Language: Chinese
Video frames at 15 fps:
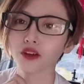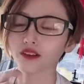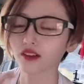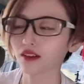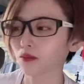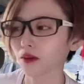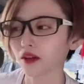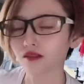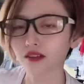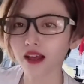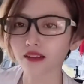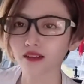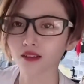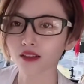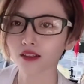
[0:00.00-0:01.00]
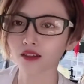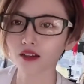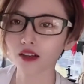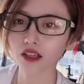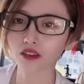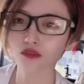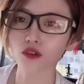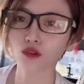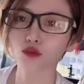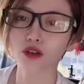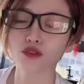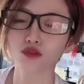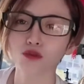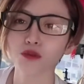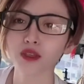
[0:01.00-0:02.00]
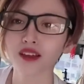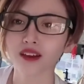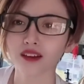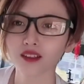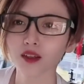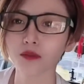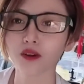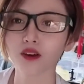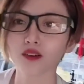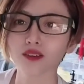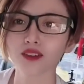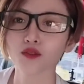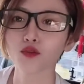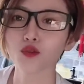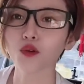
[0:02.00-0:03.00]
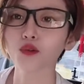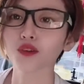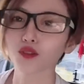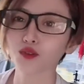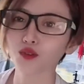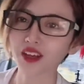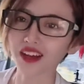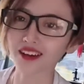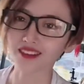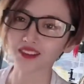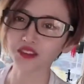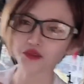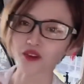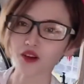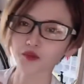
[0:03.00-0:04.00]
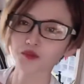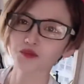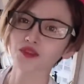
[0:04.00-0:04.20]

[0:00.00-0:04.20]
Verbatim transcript: 那里边产的这个黑风椴树蜜啊特别好，因为全国只有两个地方。